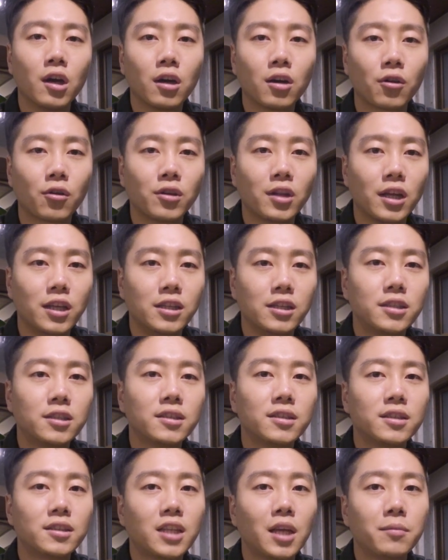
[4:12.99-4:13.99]
그런데 이
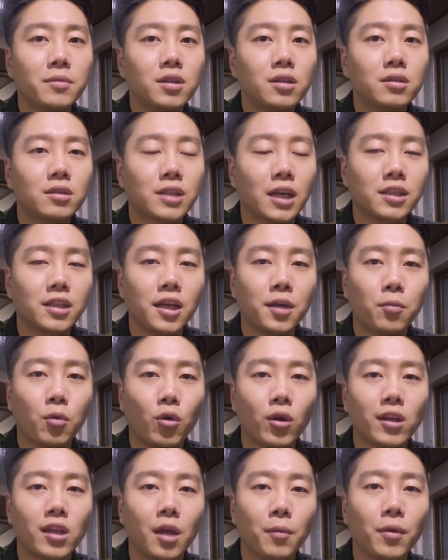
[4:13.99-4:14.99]
시스템을 자세히
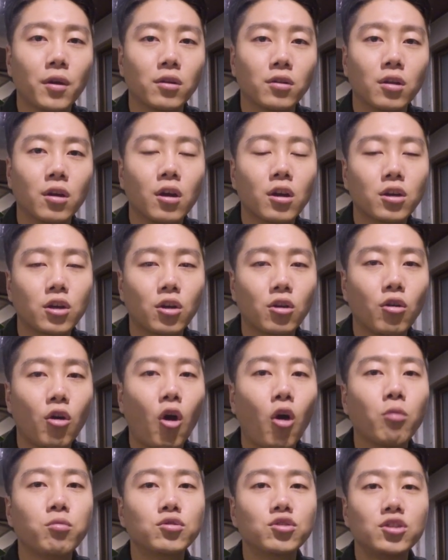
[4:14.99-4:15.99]
보게 되면 그런
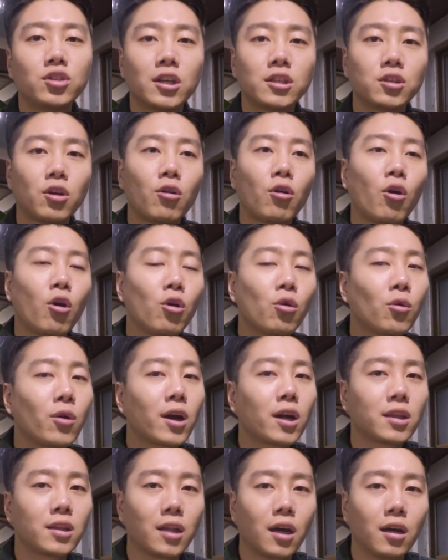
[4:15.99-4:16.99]
어뷰징에서
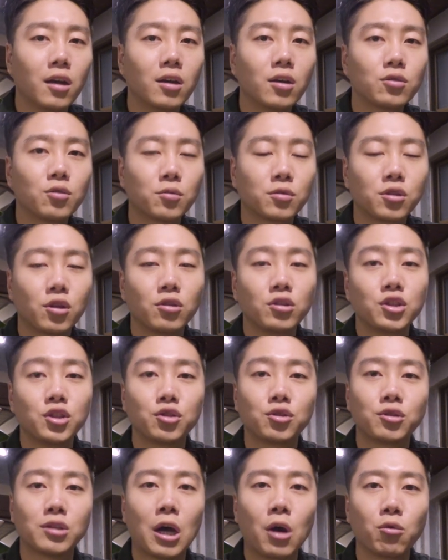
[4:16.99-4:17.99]
허용하겠다 좀 그런
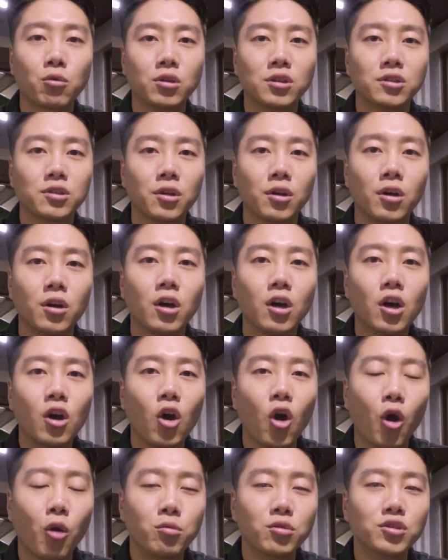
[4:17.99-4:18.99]
식으로 나오고 있어요.
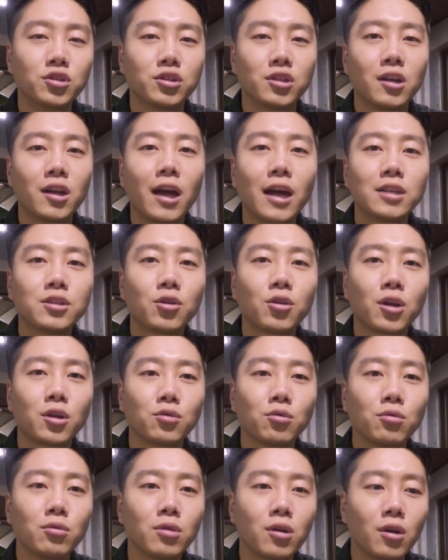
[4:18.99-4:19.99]
어뷰징을
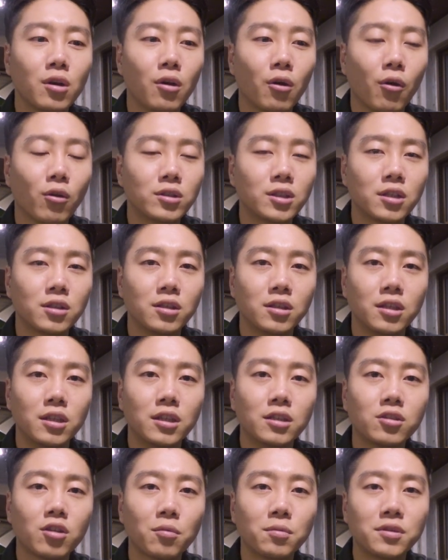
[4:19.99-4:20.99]
해서라도 어쨌든
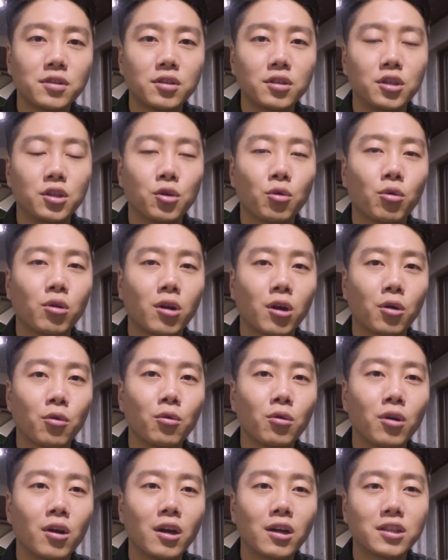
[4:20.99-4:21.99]
이 서비스를 이용을
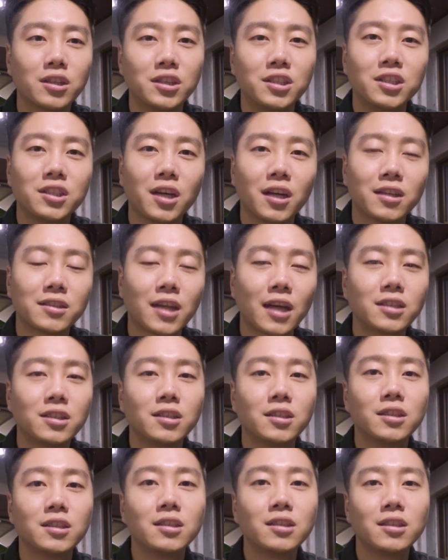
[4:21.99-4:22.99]
하고 그 시간에
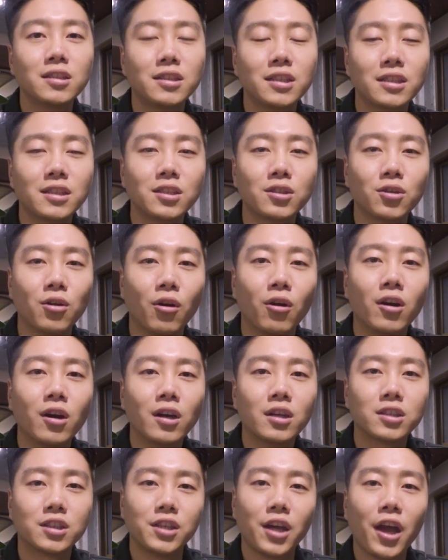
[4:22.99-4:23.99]
사진을 찍는 거
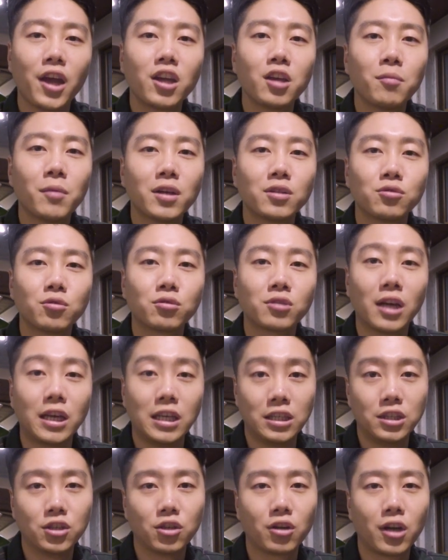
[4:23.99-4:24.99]
그 행위만으로 그냥
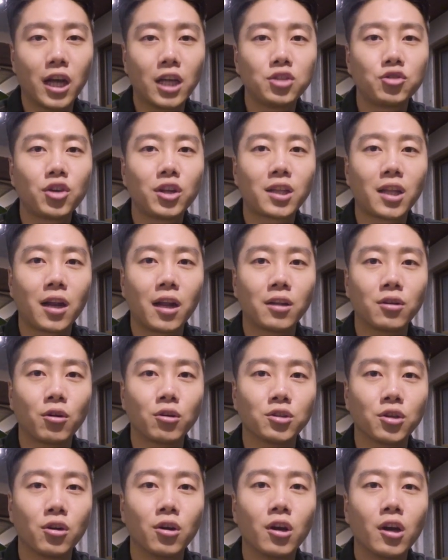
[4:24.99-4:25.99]
인정을 해주겠다라는
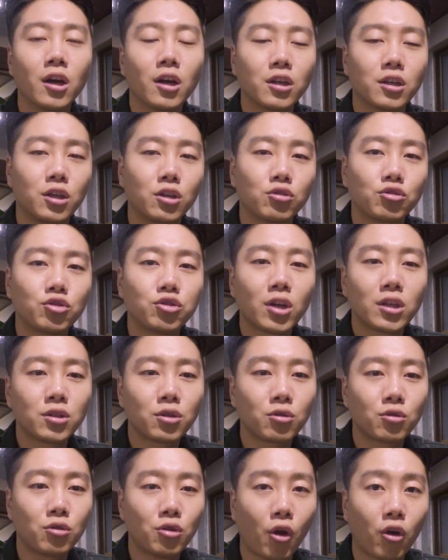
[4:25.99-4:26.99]
거죠. 그리고
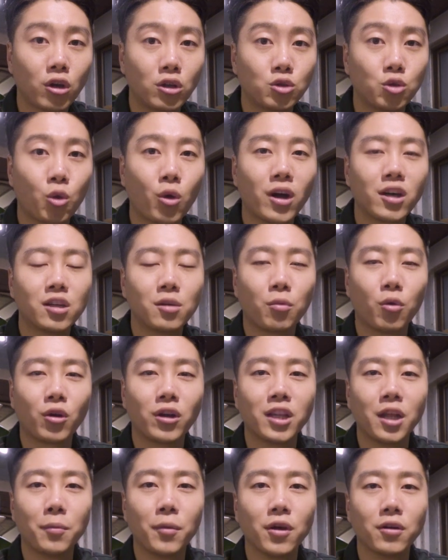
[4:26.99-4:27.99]
추가적으로 여기 조항을 보게
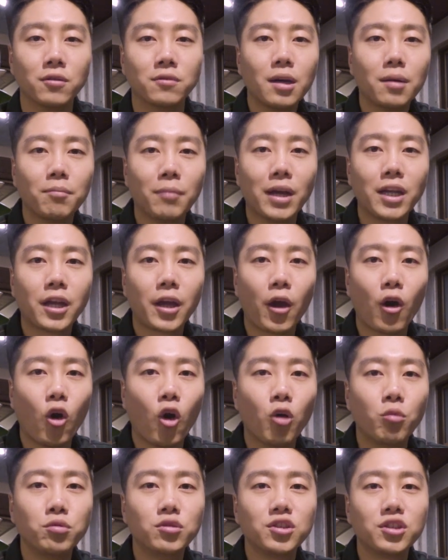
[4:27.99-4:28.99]
되면 만약에
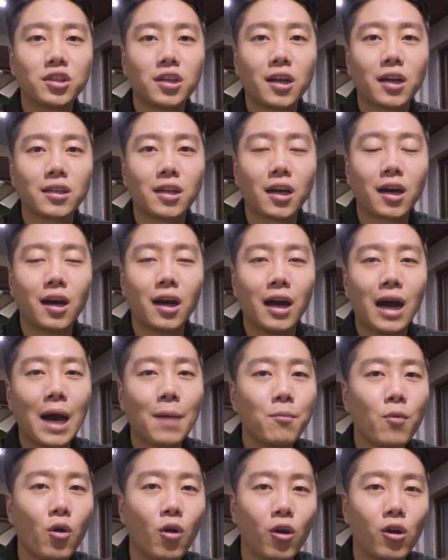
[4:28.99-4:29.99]
어뷰징을 하다가
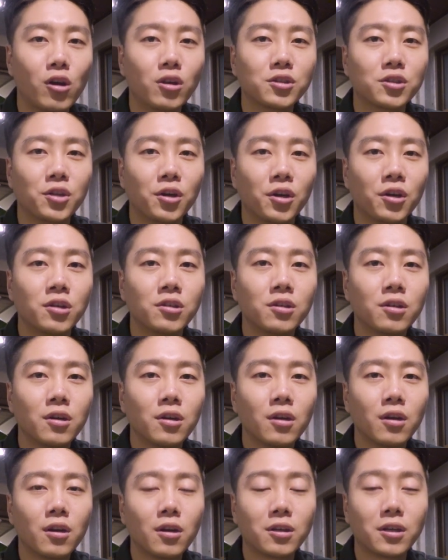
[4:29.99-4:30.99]
한번 걸렸어요.
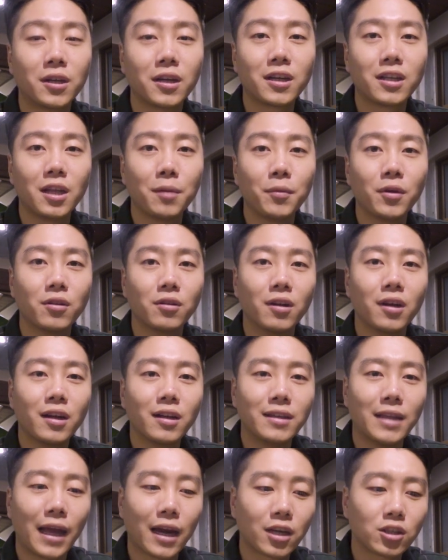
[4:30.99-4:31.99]
그렇게 되면
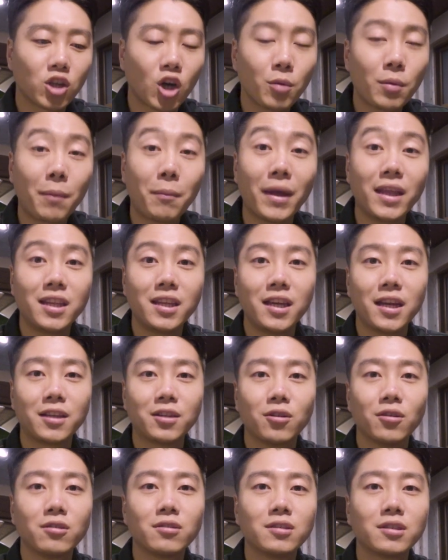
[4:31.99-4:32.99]
내가 처음에
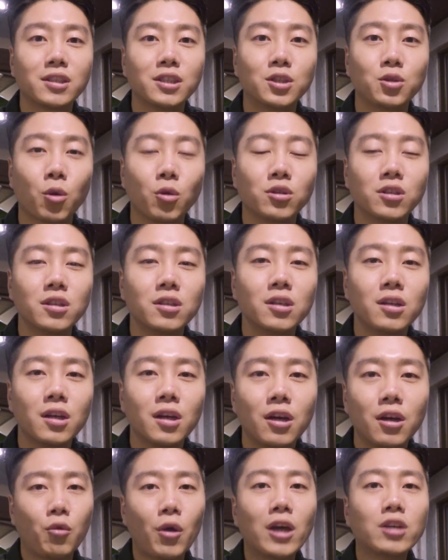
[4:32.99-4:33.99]
베팅했던 그 돈을
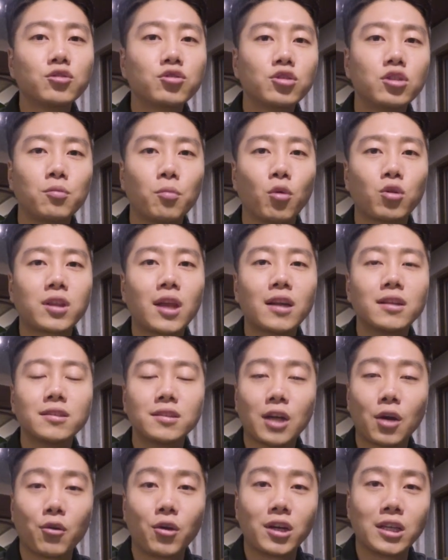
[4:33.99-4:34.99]
회수를 못하는
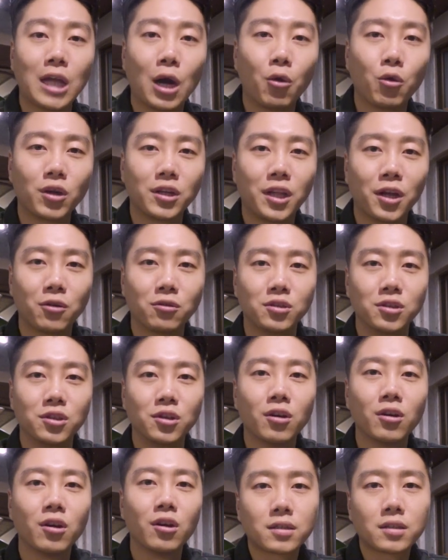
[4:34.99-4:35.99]
상황이 나오게
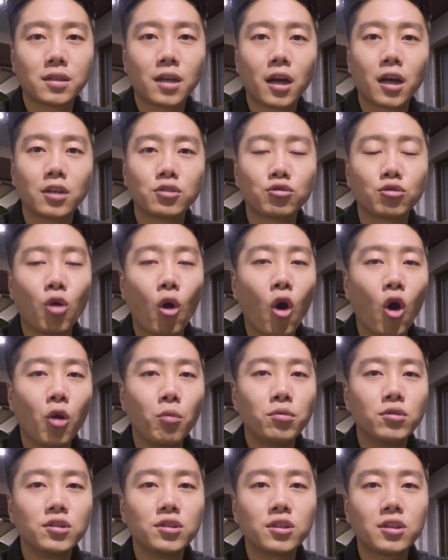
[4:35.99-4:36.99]
되거든요. 그래가지고
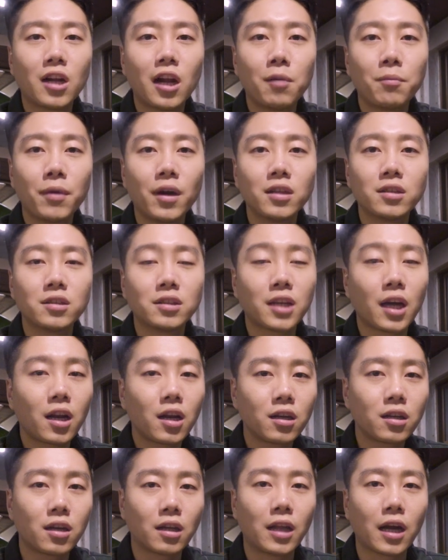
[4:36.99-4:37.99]
어뷰징을 할 바에는
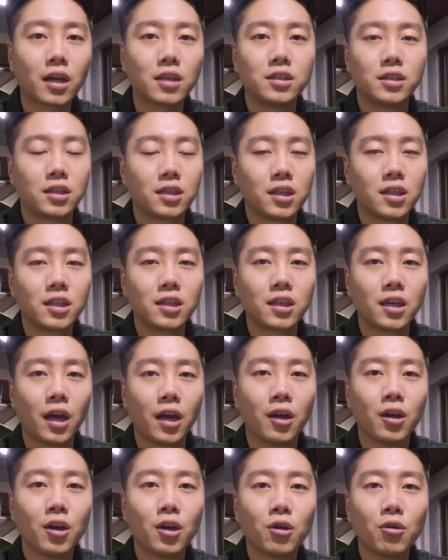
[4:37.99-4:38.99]
차라리 내가 지키는
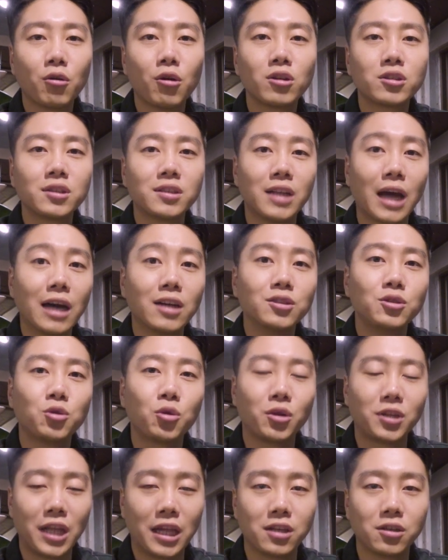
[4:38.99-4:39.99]
게 훨씬 나은
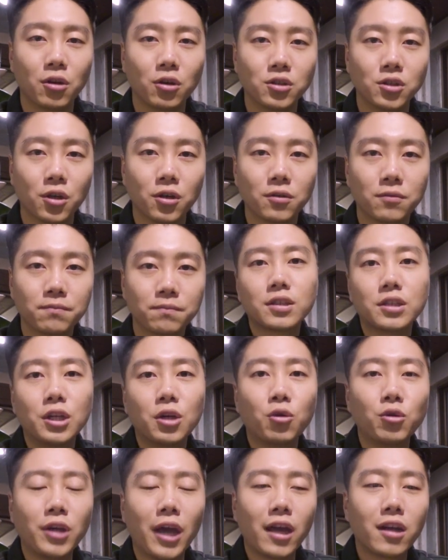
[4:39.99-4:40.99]
쪽이 되는 거죠.
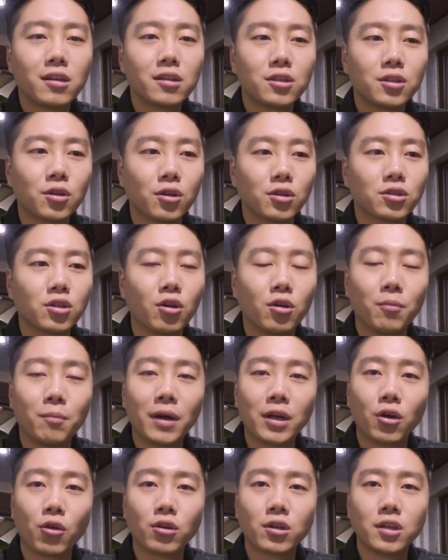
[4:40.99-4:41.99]
그리고 예를 들어서
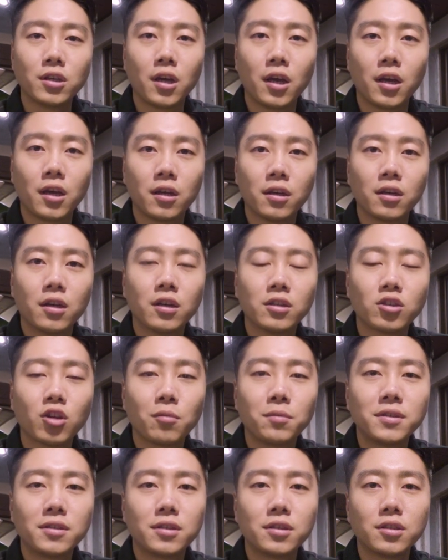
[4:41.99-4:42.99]
여기에
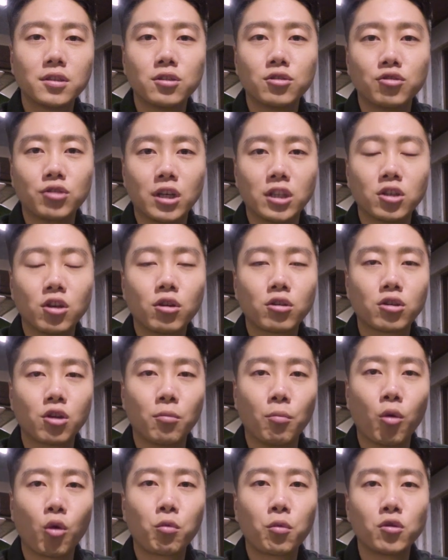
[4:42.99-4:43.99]
서비스들 중에서 그런
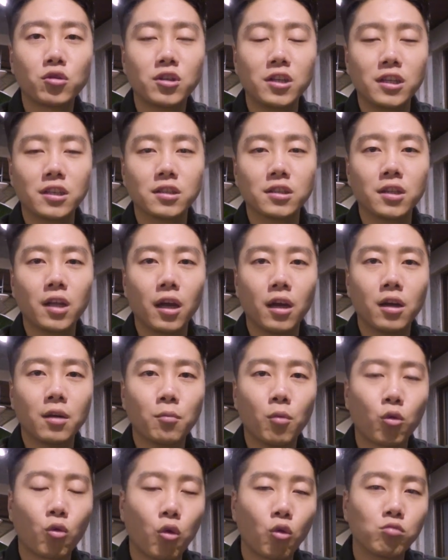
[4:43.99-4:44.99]
목표들이 있는데
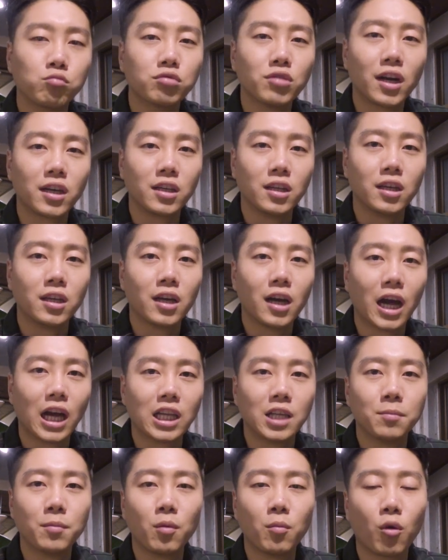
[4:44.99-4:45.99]
뭐 공부하기
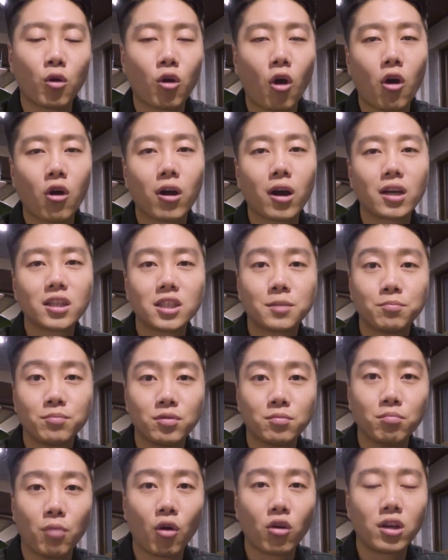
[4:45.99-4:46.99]
아니면 뭐
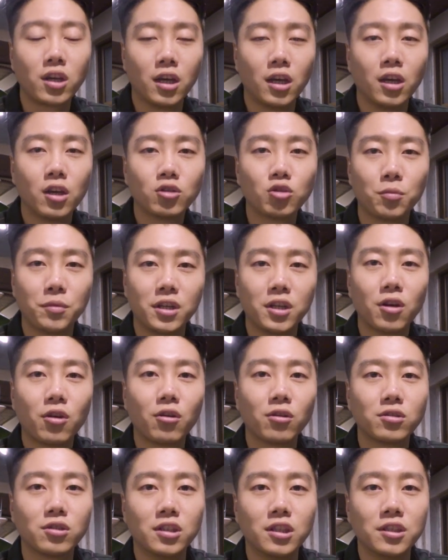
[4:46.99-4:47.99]
건강식품 먹기 좀 이런
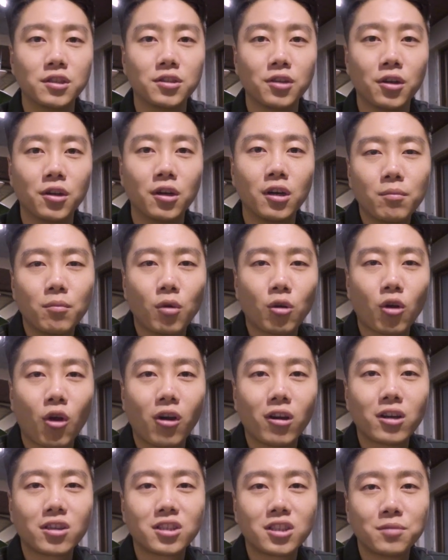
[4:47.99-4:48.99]
것들이 있어요. 뭐
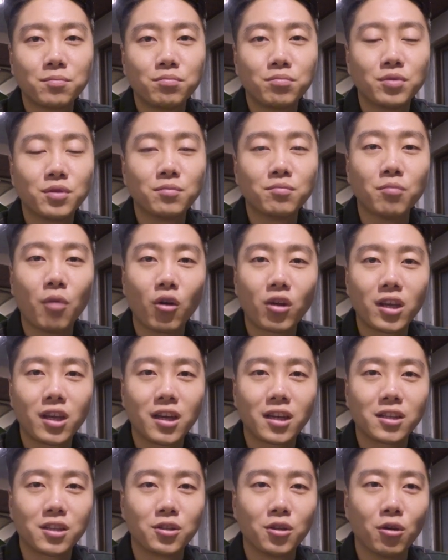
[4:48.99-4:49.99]
건강식품 먹기
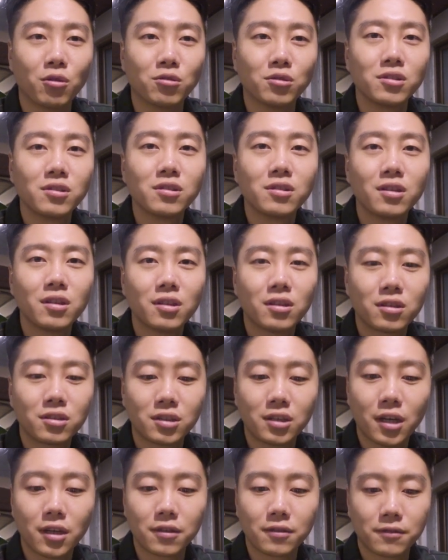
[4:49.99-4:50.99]
같은 경우는
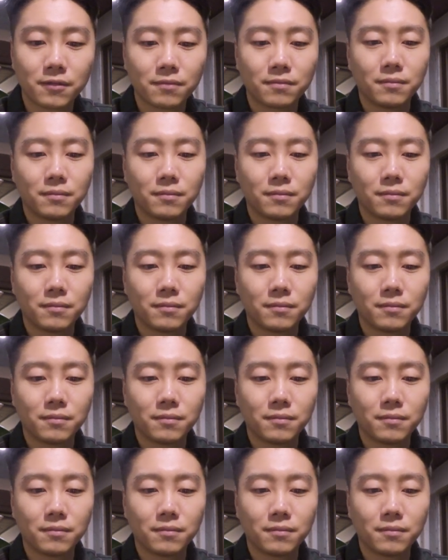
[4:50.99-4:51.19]
그냥